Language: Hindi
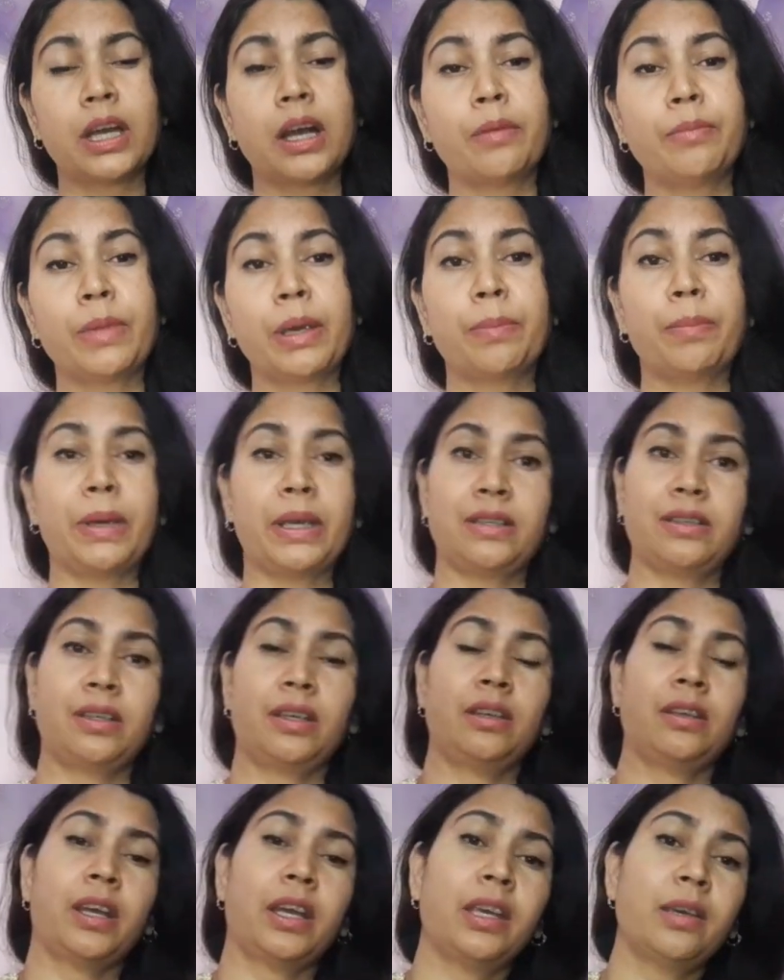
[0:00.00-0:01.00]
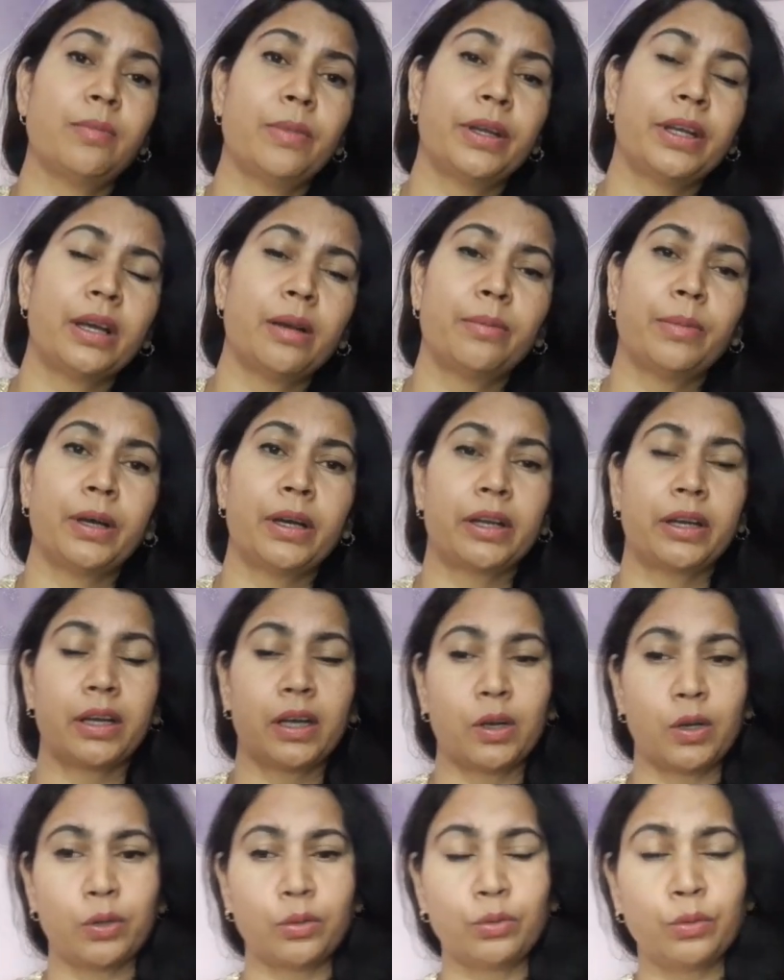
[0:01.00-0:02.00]
या मैं पैसे नहीं बना पा
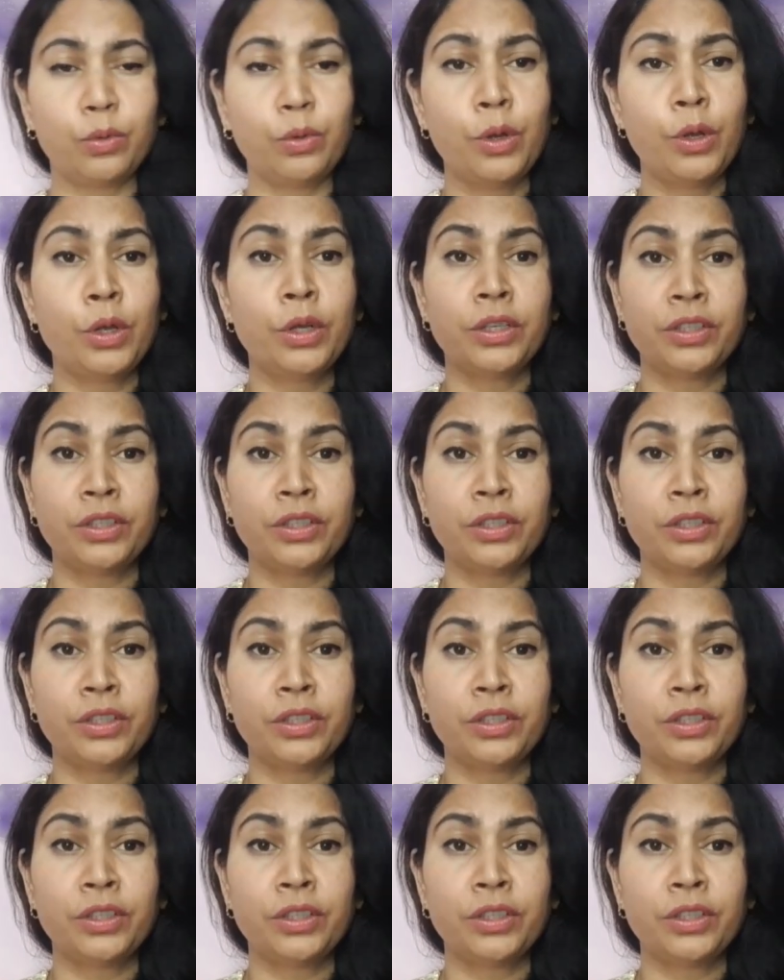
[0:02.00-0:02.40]
रहा हूँ